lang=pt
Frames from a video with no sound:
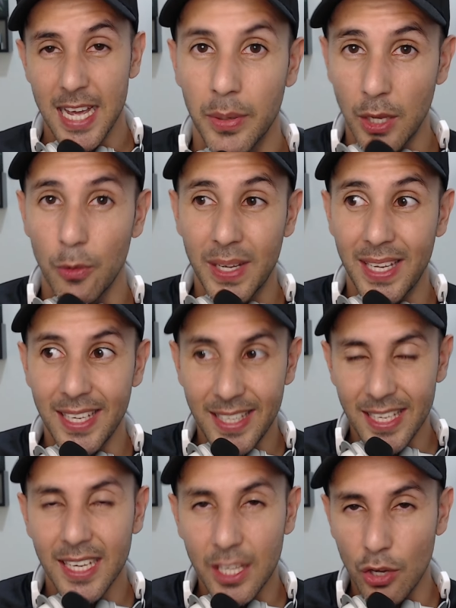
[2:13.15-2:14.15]
Porque eu
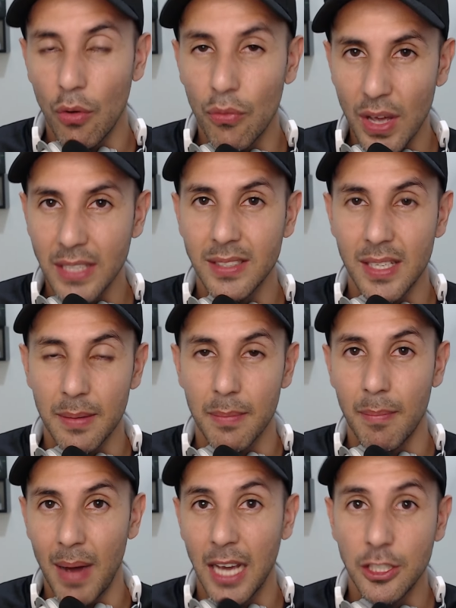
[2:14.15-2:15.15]
queria que houvessem
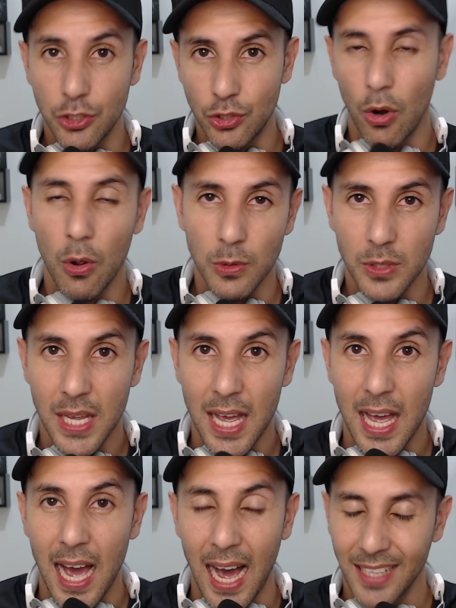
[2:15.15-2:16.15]
mais jogos
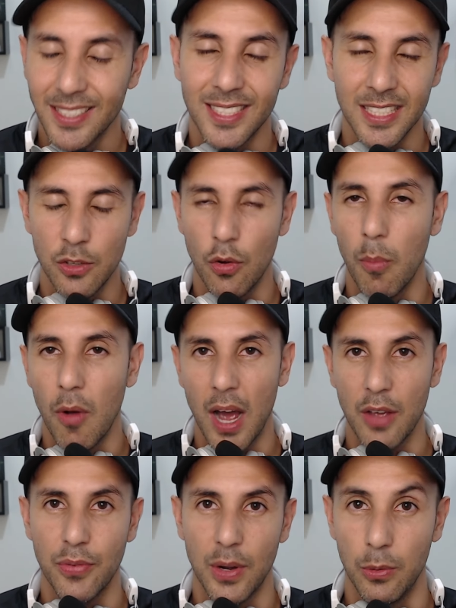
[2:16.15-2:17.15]
assim como
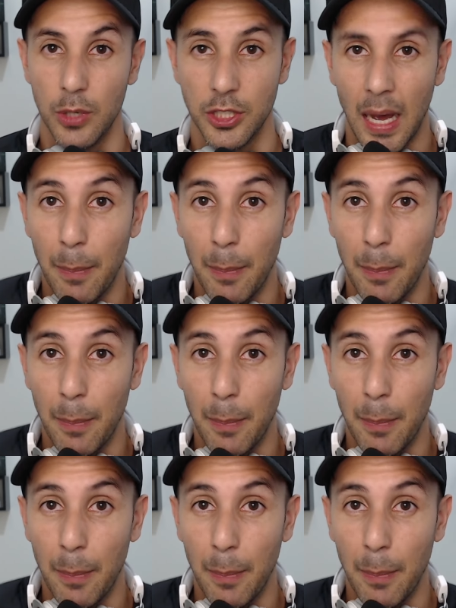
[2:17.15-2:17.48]
Hi-Fi Rush.